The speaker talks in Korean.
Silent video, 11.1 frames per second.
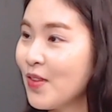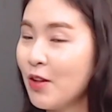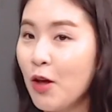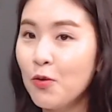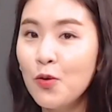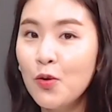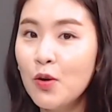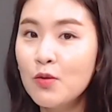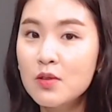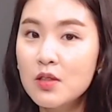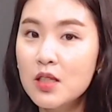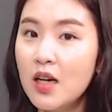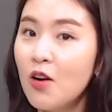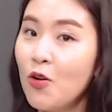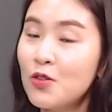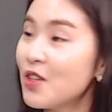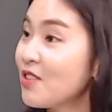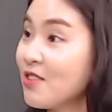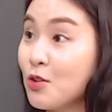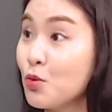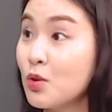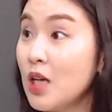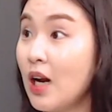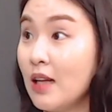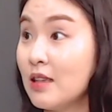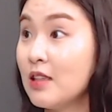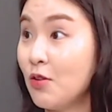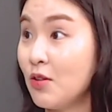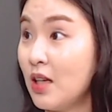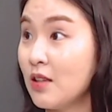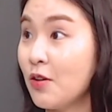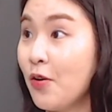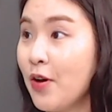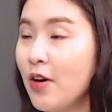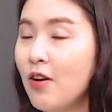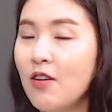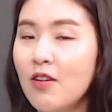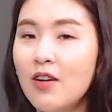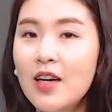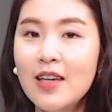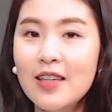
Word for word: 되고 제가 걱정했던 일도 잘 안 일어나는 거예요.